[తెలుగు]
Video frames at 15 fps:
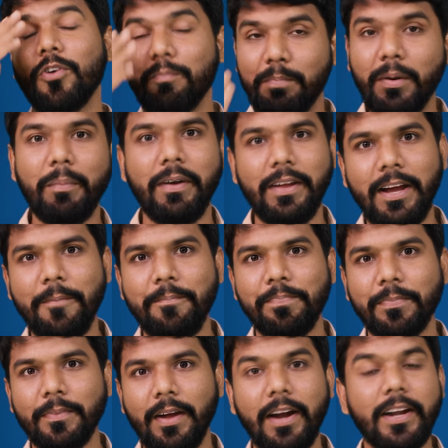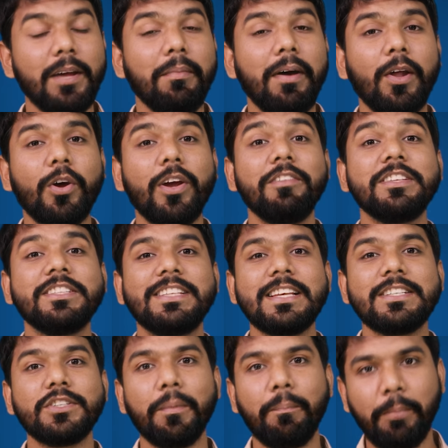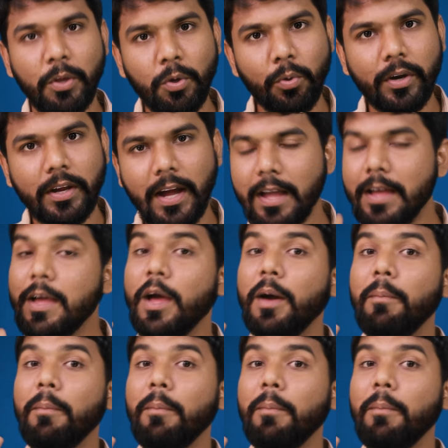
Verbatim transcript: గొప్ప భయ అంటే మనకు ఇది జస్ట్ ప్యూర్గా